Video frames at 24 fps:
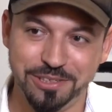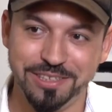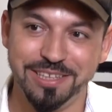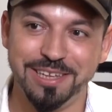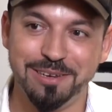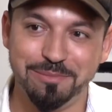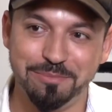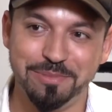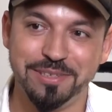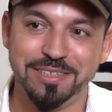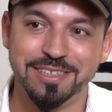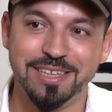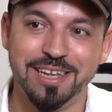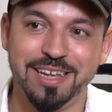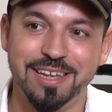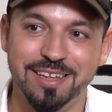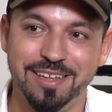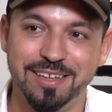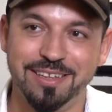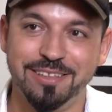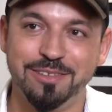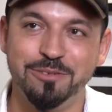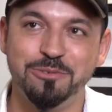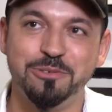ديال بصح
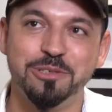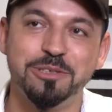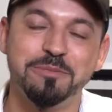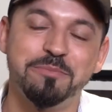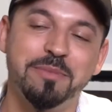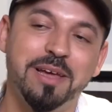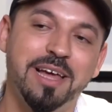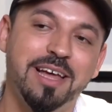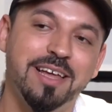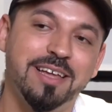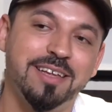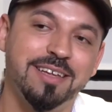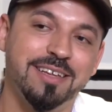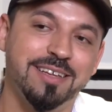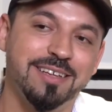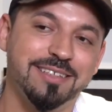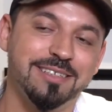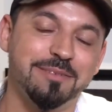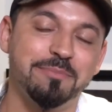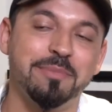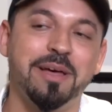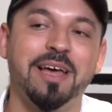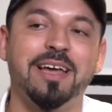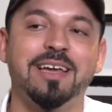دوز معاه
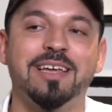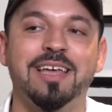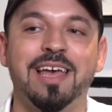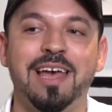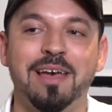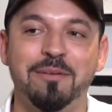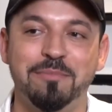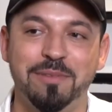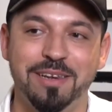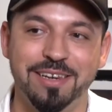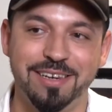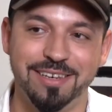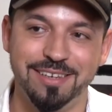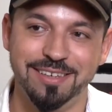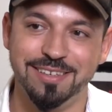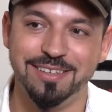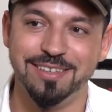صباح كامل